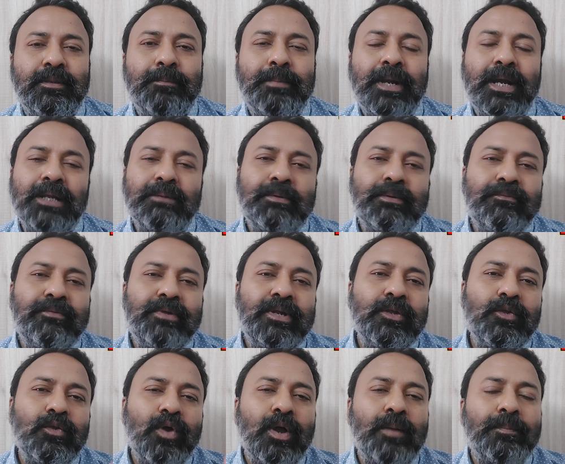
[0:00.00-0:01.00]
बगल में
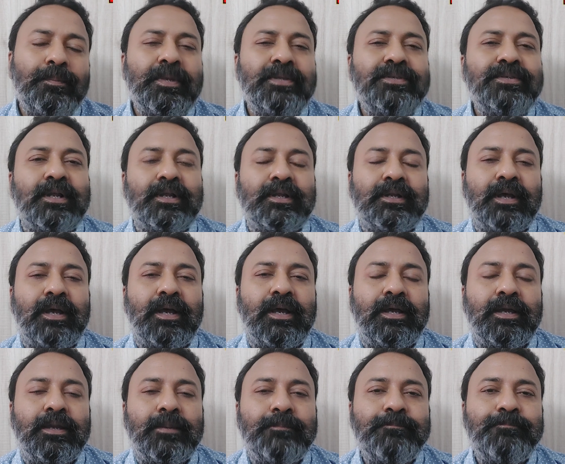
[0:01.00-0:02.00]
वीडियो आपके चल रहा
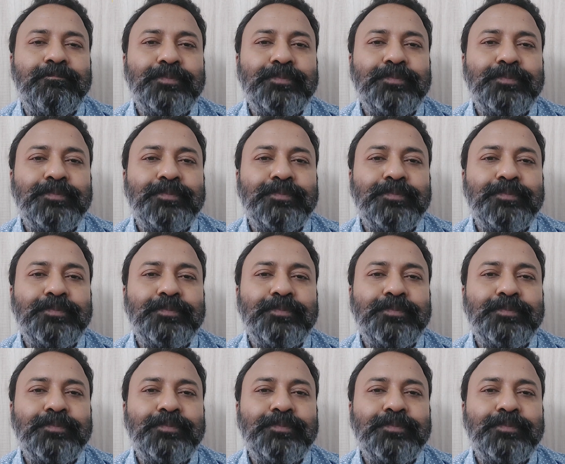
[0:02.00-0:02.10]
है